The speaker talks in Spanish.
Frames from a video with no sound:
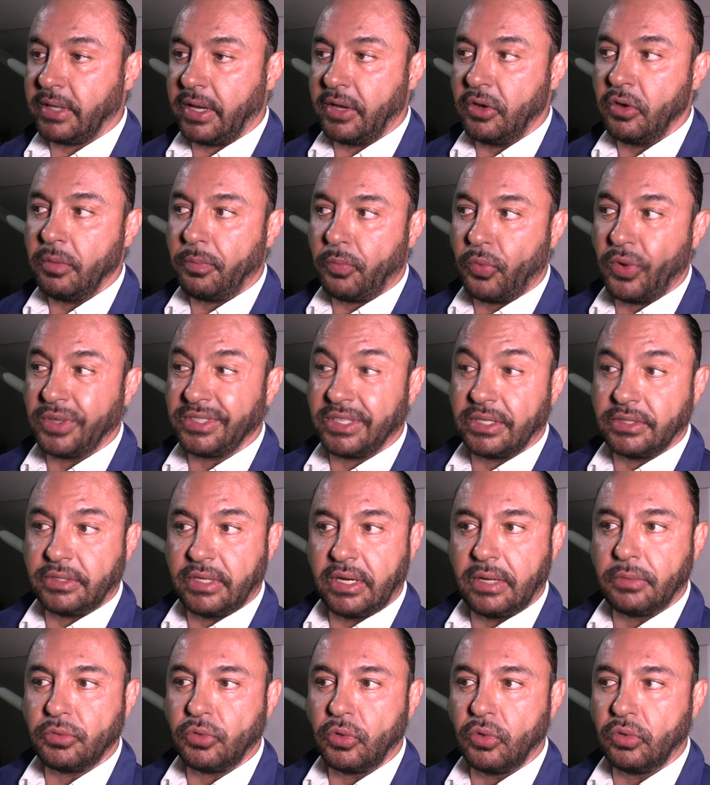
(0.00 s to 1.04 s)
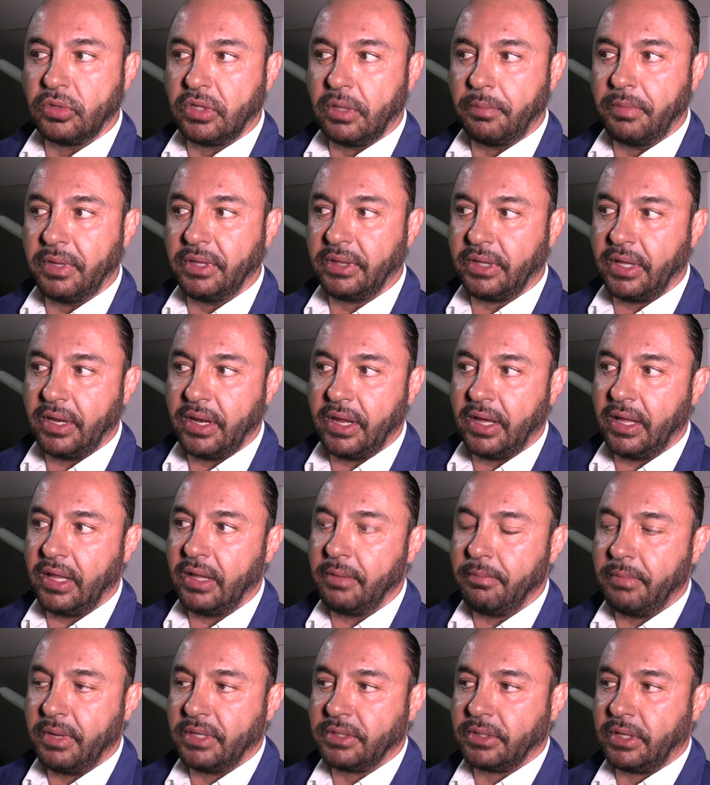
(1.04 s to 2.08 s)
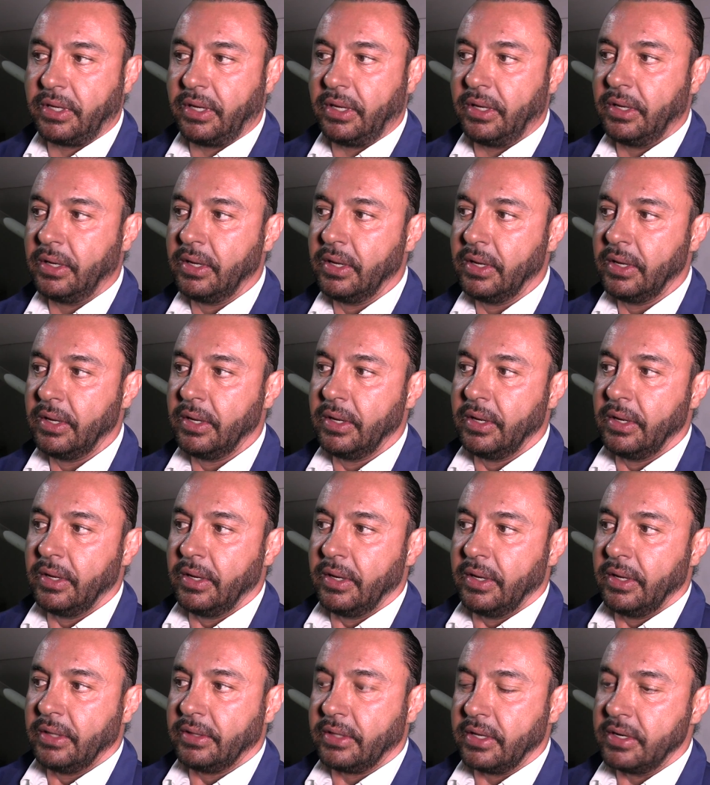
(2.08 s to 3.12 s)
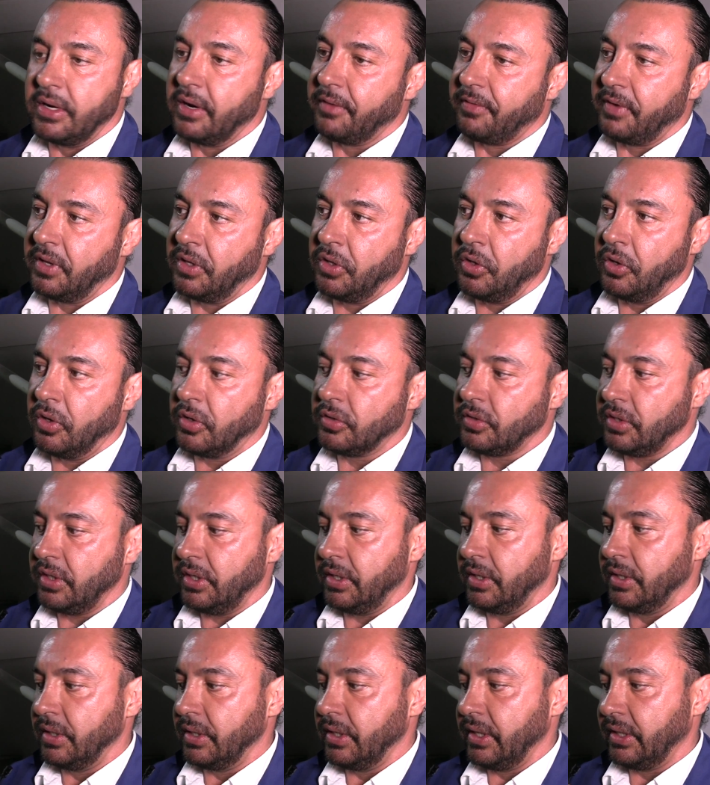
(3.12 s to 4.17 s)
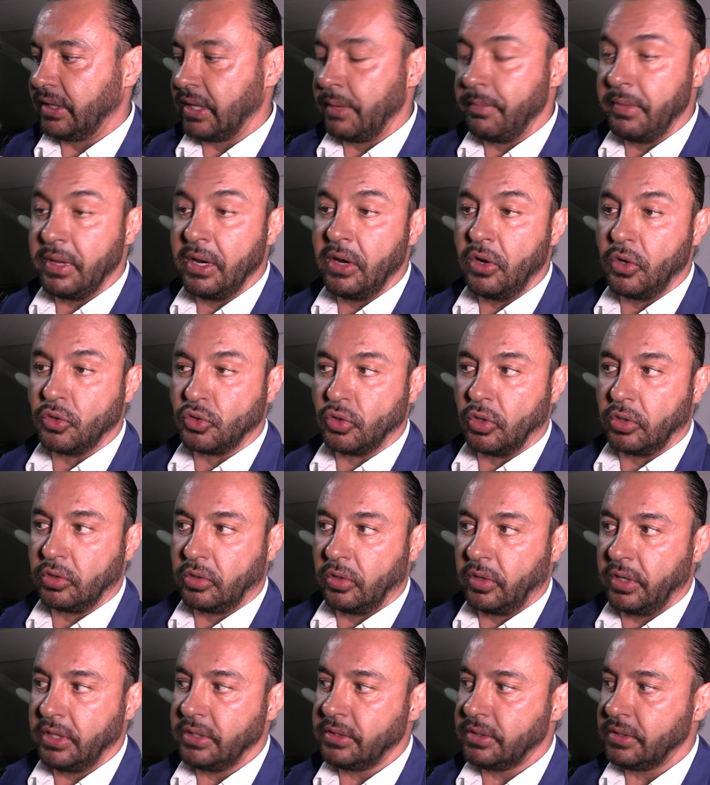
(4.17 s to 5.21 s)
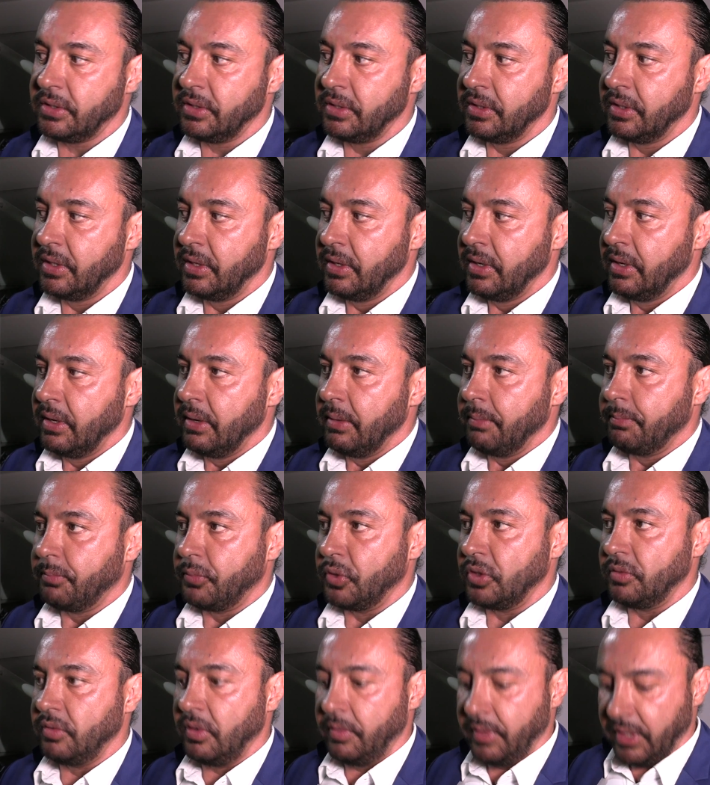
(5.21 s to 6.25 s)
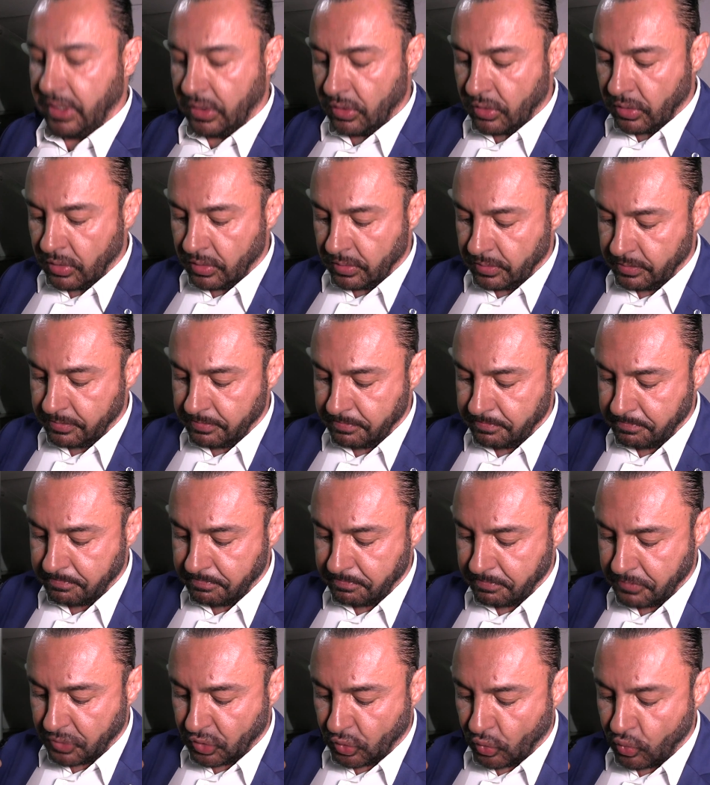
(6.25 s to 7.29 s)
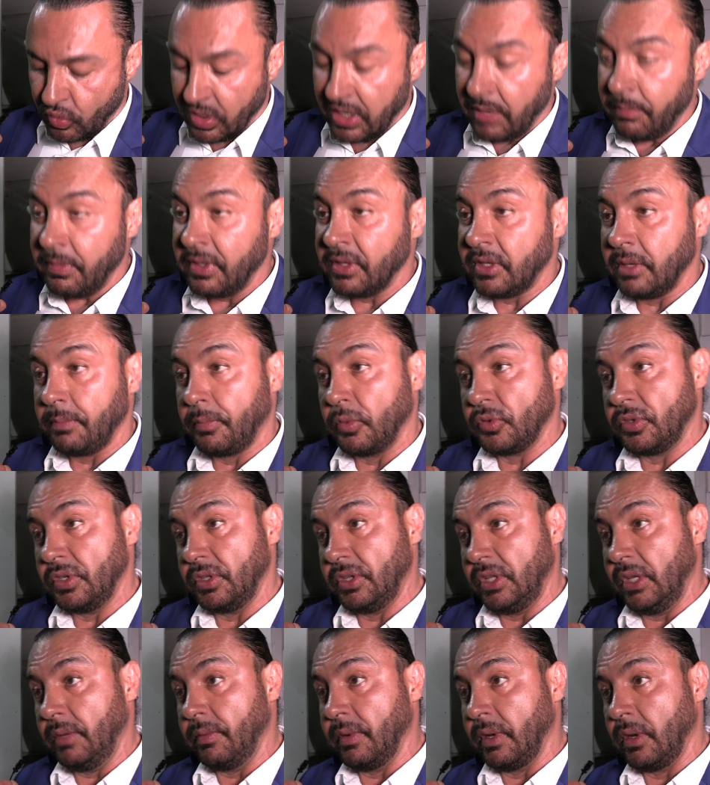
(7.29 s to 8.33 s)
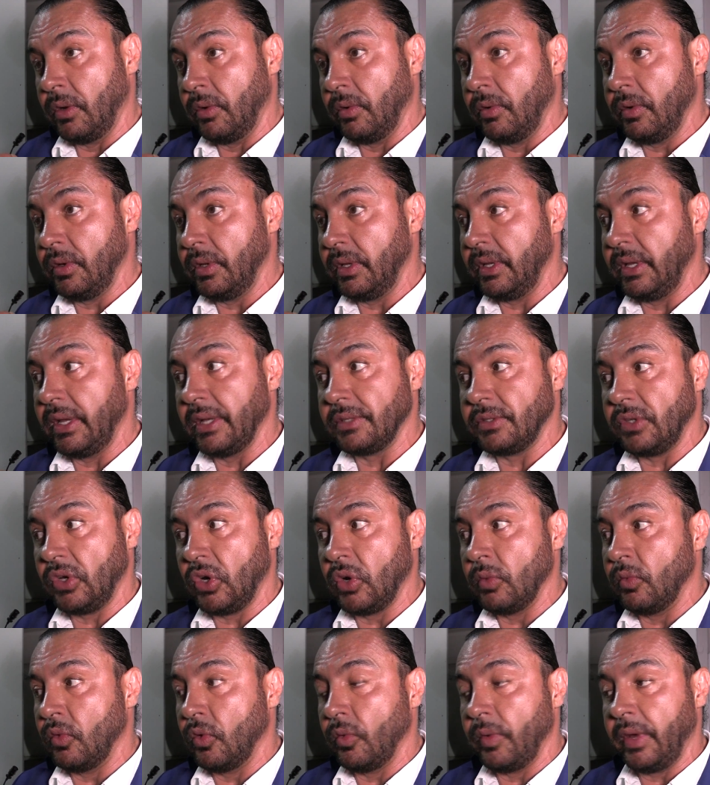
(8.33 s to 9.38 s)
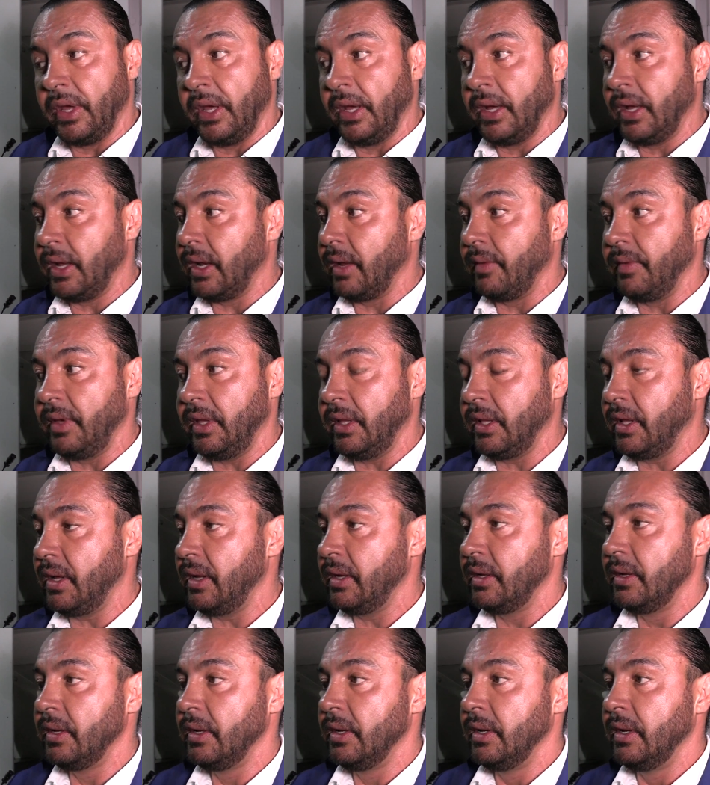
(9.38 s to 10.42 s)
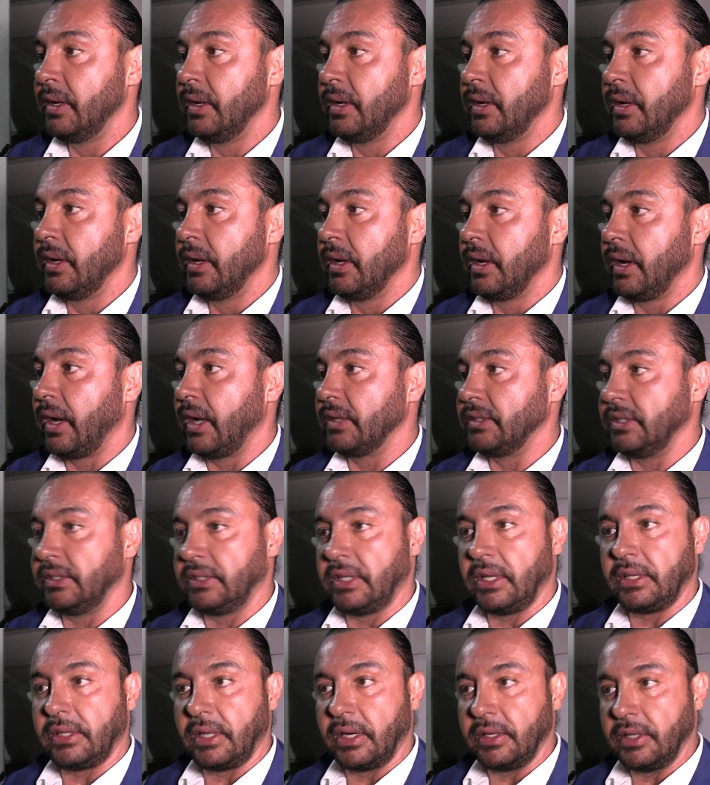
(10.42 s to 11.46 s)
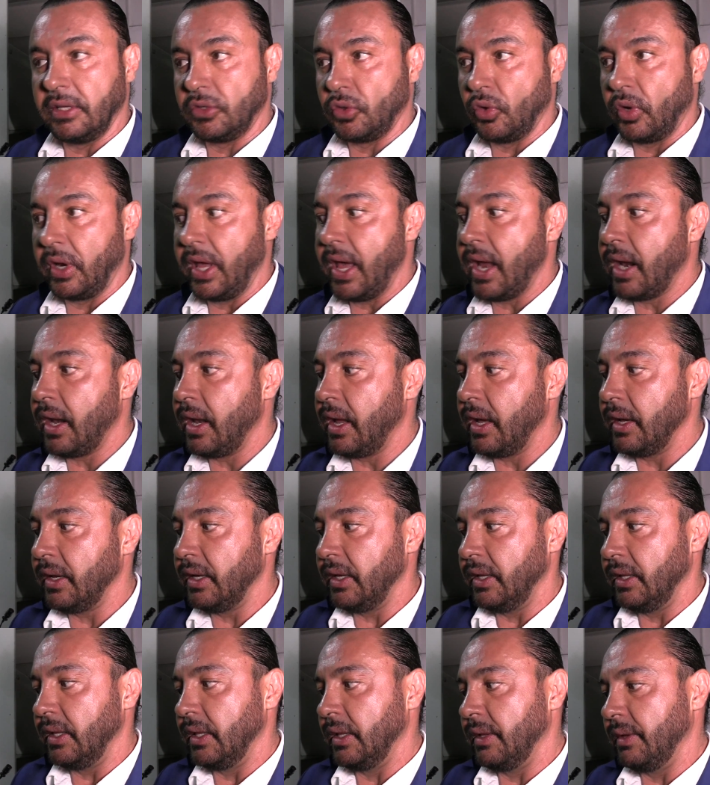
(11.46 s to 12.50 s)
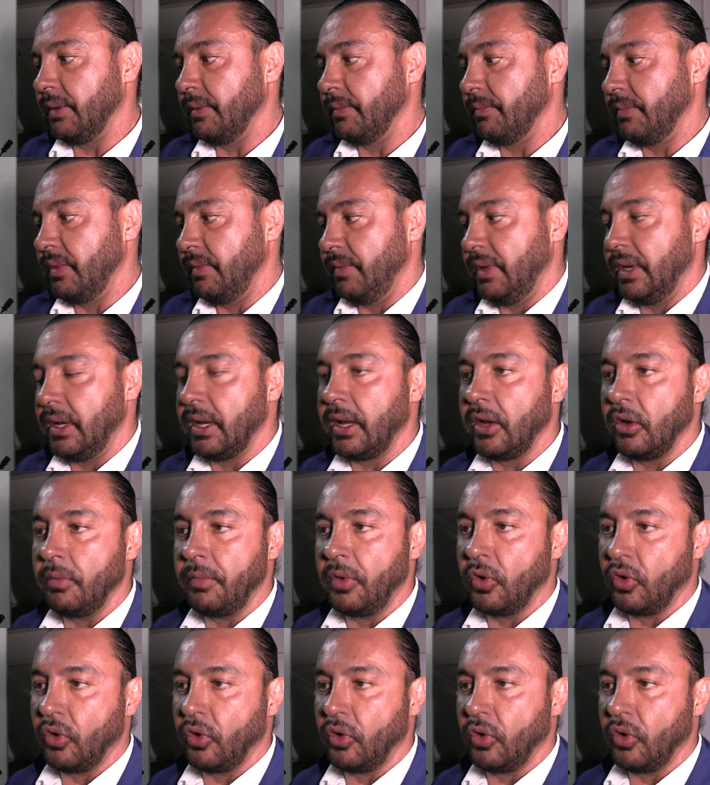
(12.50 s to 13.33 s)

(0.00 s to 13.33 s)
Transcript: que ahí no puedes hacer absolutamente nada más que tener fe en Dios y, también en los doctores, pues vivir pues, con, una mente positiva, ¿no? Y así como venga la vida, así tratar de torearla y vivirla lo